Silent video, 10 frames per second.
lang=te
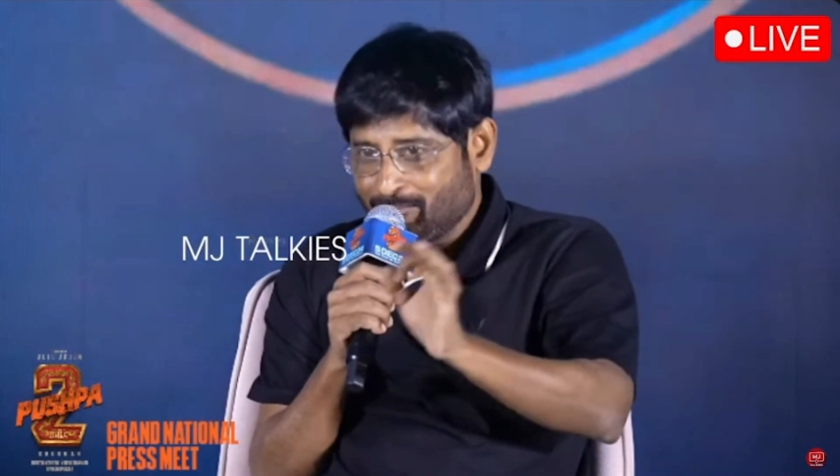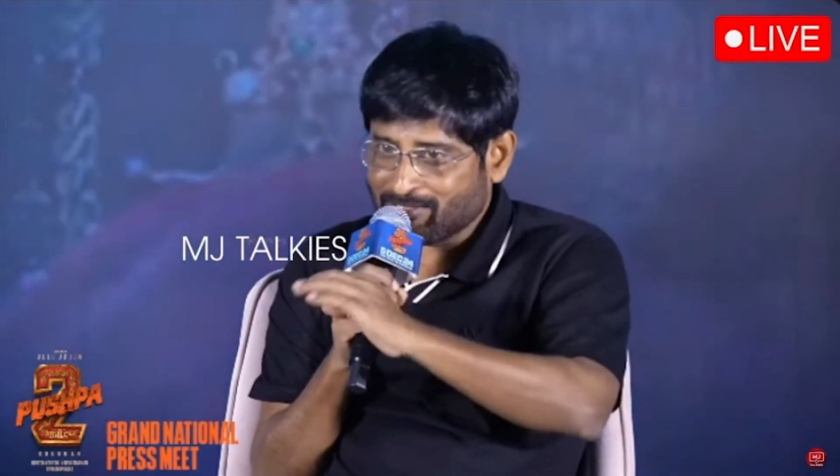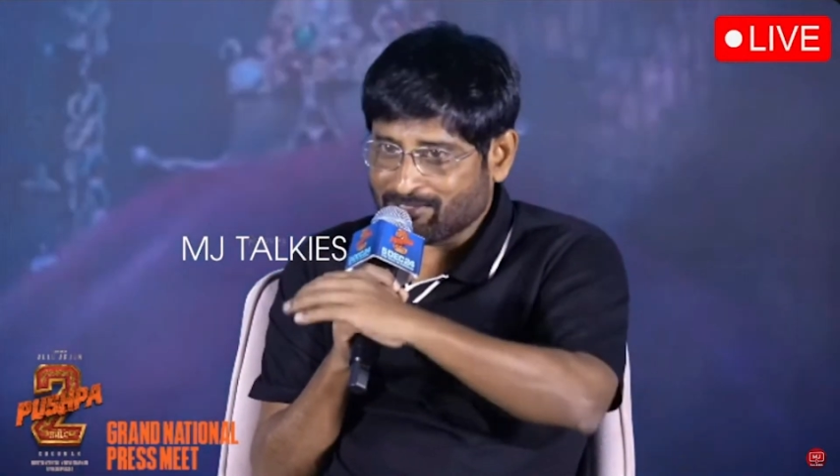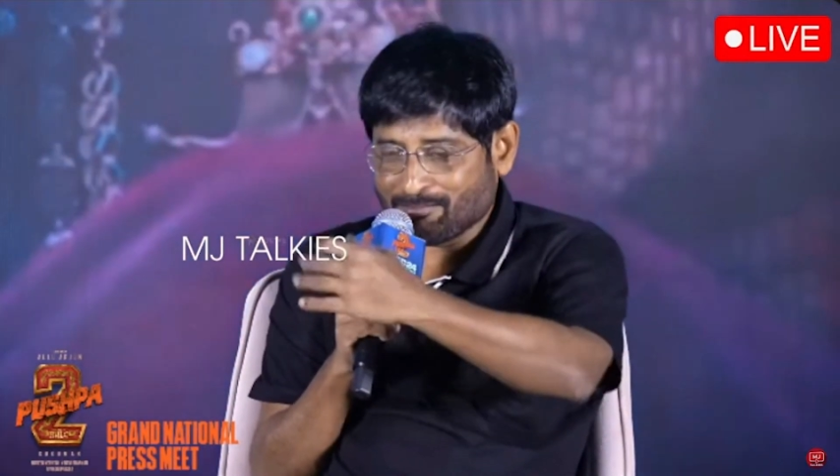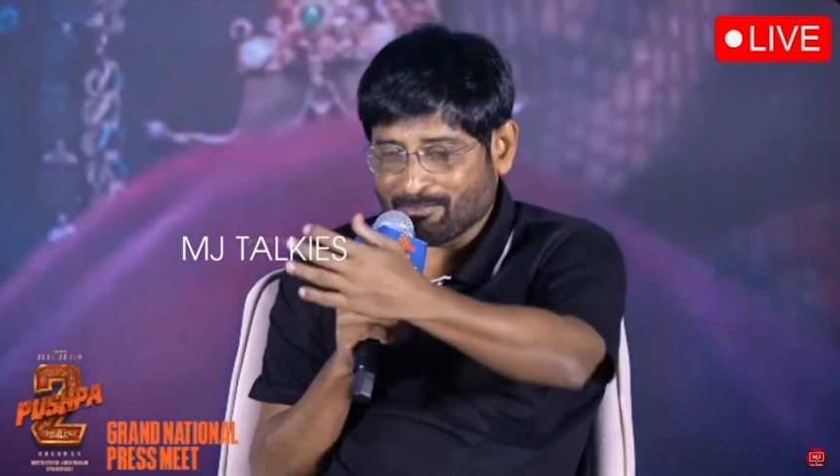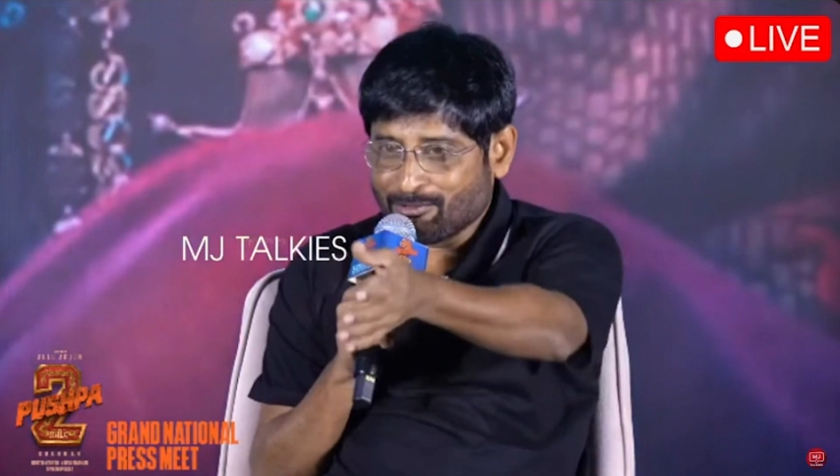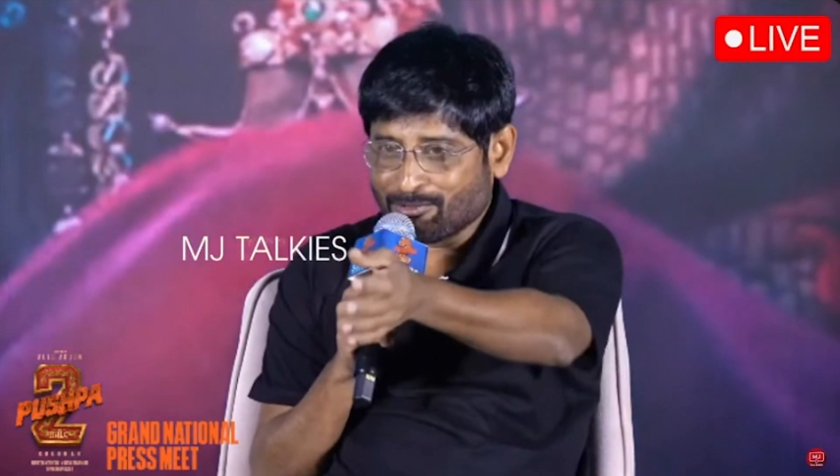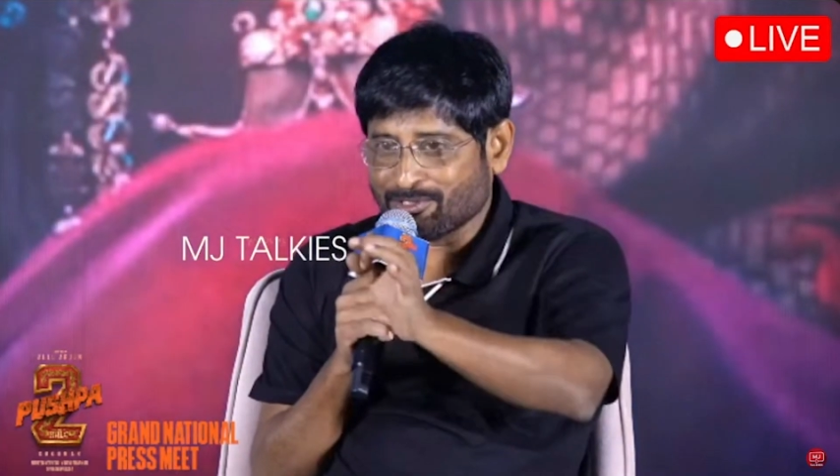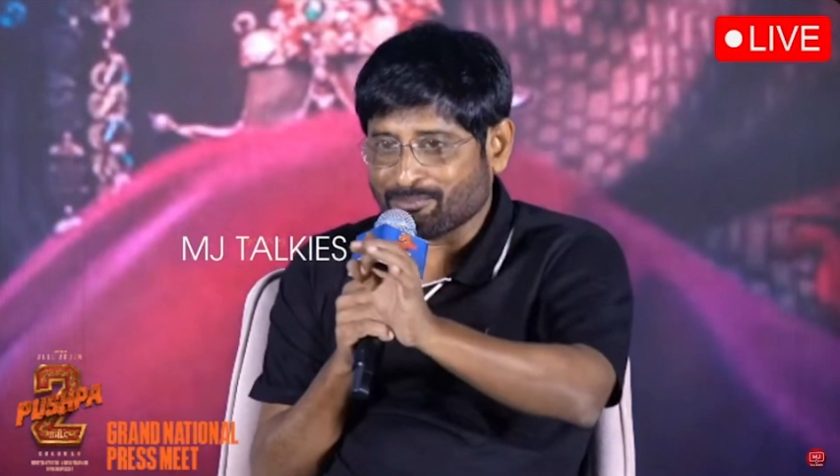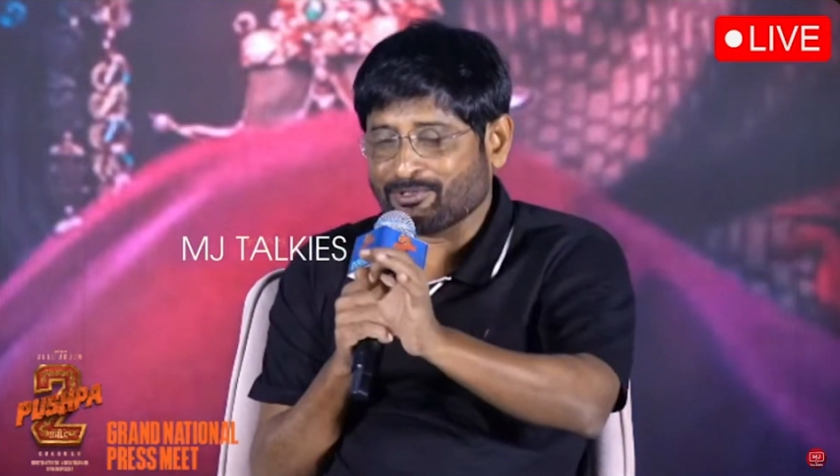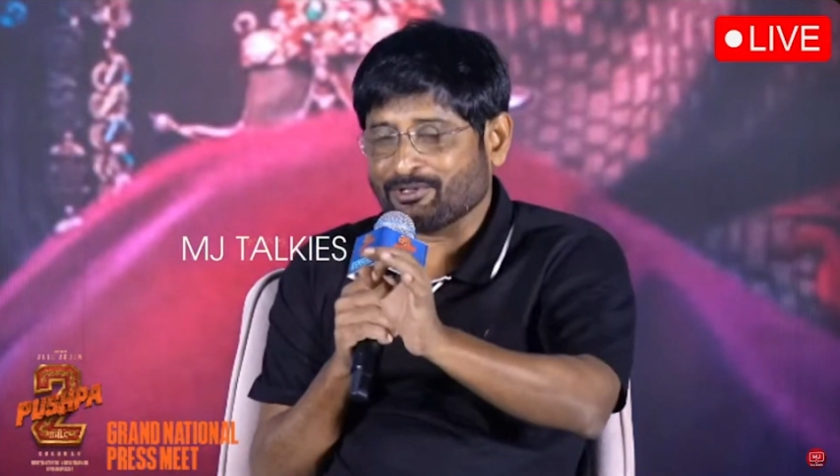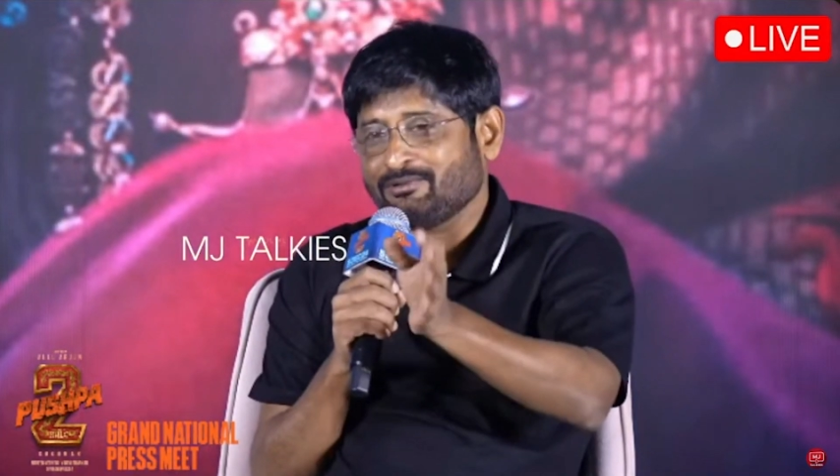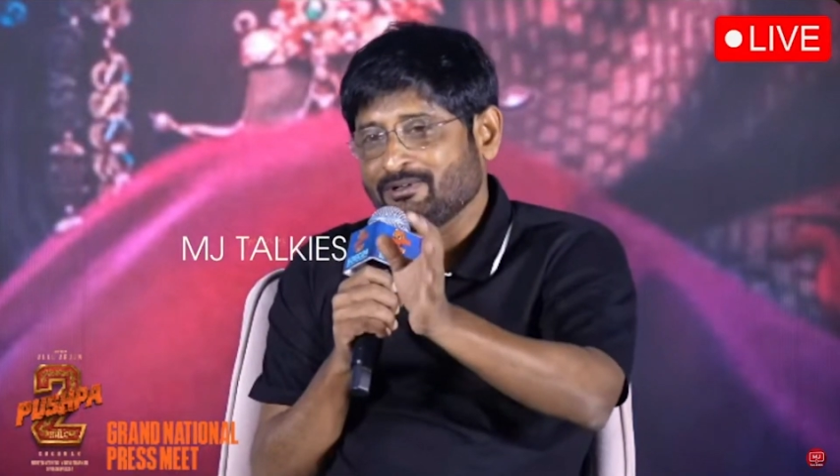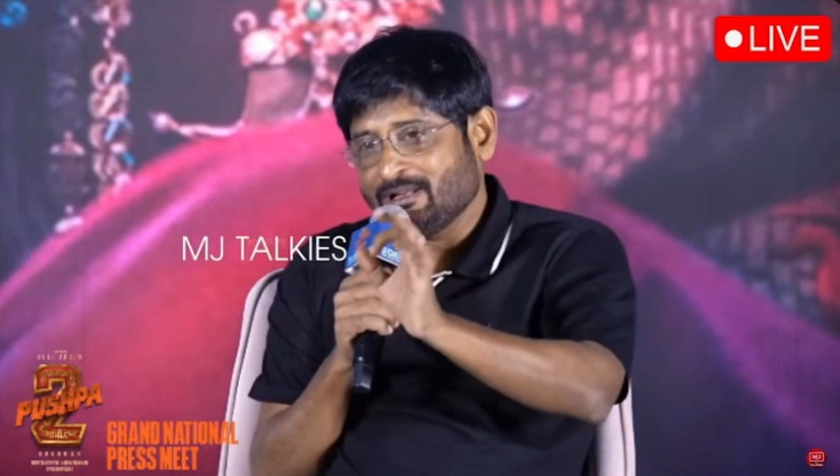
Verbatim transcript: మా సినిమా గురించి చెప్తాం